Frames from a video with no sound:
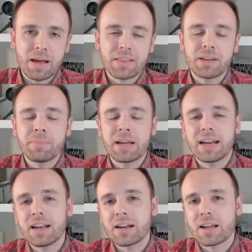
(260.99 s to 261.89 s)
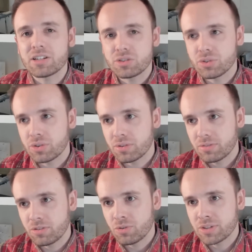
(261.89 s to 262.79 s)
hacerme creer que
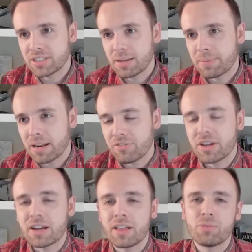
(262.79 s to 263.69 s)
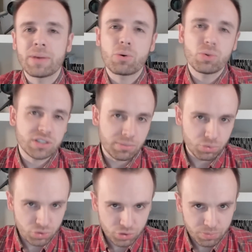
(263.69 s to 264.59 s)
esto no está planificado me cuesta
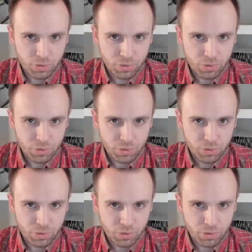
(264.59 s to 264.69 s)
mucho,